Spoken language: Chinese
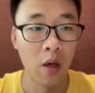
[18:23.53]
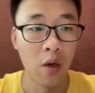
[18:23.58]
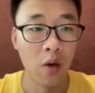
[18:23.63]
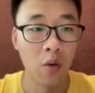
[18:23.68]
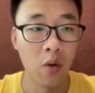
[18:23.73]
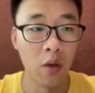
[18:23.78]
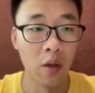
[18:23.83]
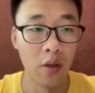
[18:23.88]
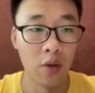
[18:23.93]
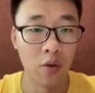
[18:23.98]

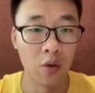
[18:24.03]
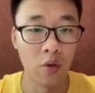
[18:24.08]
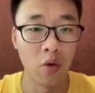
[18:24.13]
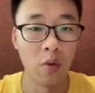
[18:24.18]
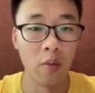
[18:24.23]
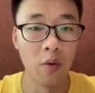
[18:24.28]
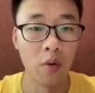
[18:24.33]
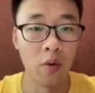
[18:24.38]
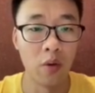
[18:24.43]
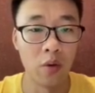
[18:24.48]
或者是说
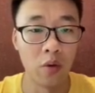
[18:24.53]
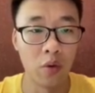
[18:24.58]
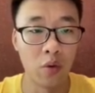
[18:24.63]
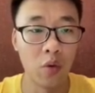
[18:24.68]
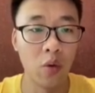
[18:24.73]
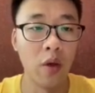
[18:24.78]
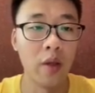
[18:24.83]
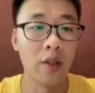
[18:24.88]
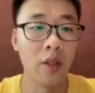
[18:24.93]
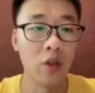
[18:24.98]
我们会去
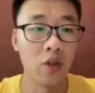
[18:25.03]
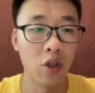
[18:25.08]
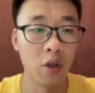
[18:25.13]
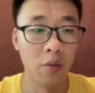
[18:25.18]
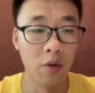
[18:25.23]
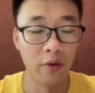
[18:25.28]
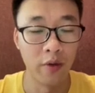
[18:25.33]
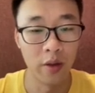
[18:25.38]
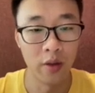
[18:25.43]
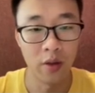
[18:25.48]
做一些
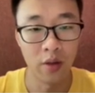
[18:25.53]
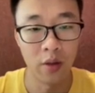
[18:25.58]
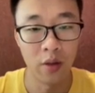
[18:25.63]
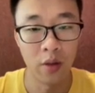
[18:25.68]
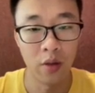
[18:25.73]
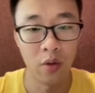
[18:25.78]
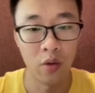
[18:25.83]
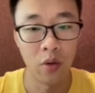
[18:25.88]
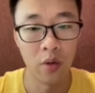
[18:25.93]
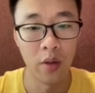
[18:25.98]
shape 分
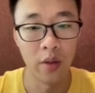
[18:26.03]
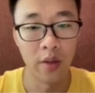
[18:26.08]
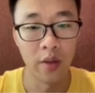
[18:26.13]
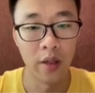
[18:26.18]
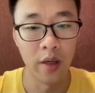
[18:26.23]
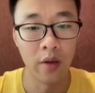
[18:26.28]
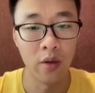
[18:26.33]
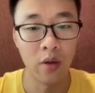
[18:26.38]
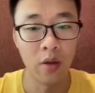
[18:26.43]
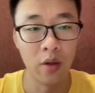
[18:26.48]
析，或者
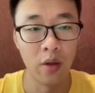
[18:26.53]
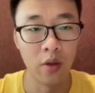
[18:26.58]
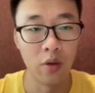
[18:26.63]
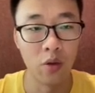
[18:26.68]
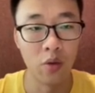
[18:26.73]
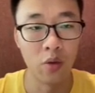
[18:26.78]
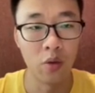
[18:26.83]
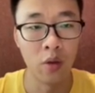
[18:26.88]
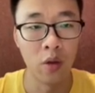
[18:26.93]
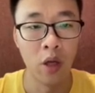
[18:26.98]
也有可能
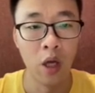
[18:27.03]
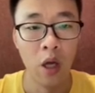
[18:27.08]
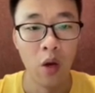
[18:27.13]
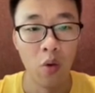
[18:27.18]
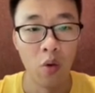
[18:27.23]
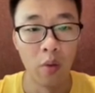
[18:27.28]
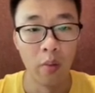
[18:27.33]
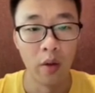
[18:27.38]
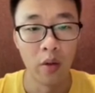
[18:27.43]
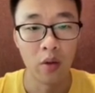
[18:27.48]
是说
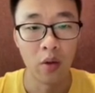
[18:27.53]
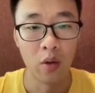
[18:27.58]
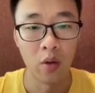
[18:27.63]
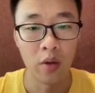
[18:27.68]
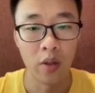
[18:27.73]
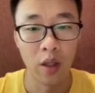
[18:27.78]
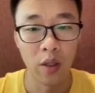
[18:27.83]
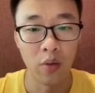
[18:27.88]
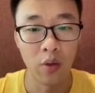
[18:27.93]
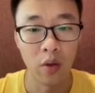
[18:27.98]
我们从
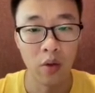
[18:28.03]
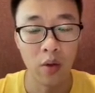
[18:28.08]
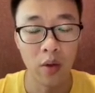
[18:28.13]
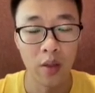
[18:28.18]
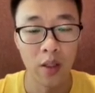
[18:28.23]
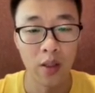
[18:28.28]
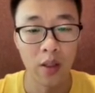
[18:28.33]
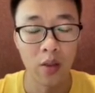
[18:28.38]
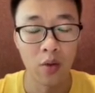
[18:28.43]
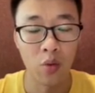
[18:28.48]
前端框
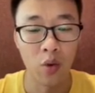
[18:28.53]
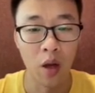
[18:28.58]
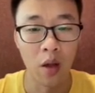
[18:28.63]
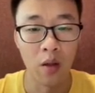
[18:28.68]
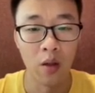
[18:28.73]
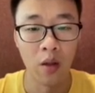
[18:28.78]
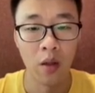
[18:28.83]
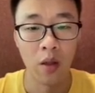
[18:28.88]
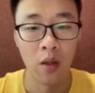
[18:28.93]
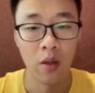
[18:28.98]
架再
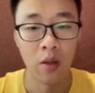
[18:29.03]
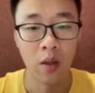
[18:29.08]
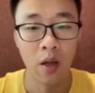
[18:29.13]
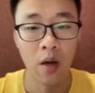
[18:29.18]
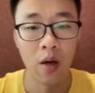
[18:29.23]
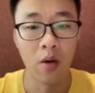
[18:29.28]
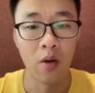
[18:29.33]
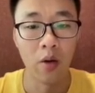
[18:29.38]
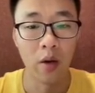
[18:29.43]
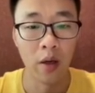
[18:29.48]
转
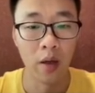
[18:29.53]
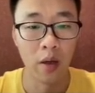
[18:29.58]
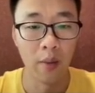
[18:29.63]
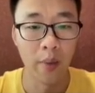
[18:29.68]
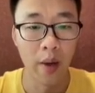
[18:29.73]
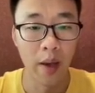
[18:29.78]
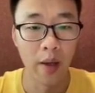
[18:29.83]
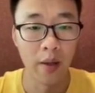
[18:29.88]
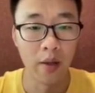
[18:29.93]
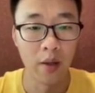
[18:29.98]
到
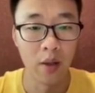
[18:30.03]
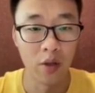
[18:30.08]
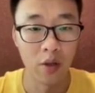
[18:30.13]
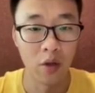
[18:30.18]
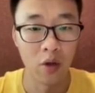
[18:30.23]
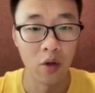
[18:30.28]
编译的时